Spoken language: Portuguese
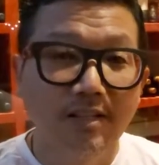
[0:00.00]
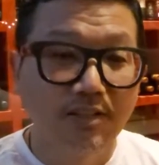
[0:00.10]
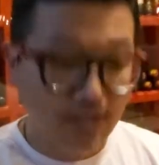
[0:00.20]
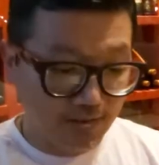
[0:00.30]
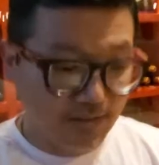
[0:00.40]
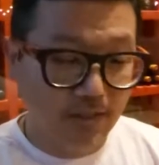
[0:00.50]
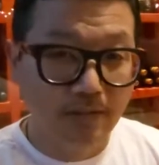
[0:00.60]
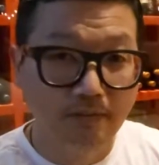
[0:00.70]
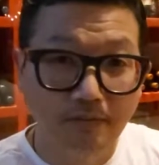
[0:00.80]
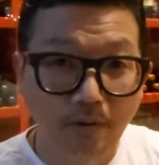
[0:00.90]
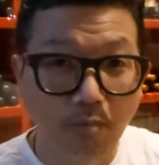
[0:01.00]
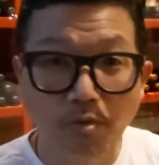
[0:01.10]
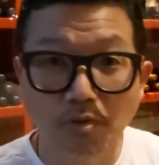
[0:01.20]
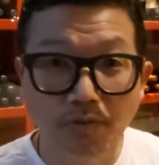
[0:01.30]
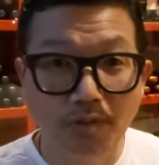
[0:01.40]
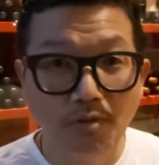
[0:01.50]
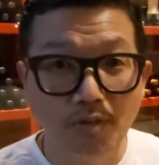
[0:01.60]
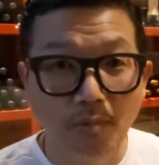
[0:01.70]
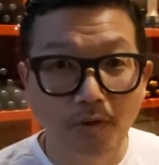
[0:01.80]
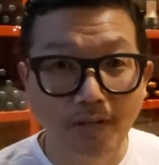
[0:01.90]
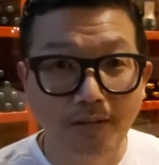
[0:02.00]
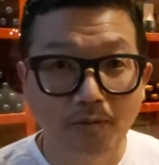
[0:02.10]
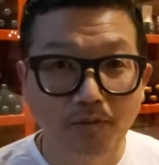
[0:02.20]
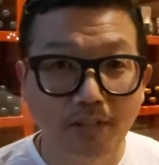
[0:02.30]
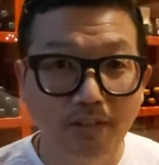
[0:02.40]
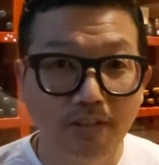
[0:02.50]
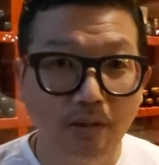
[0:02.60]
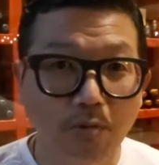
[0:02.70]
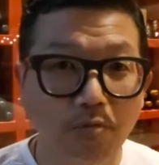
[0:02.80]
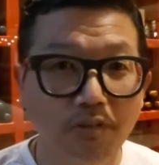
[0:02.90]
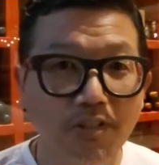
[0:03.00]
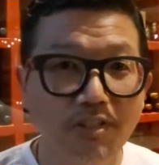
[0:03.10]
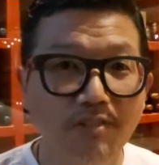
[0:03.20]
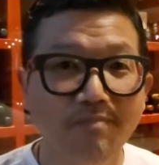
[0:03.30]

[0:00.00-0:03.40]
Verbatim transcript: Já tem alguns vídeos, dá uma olhada no site da Config.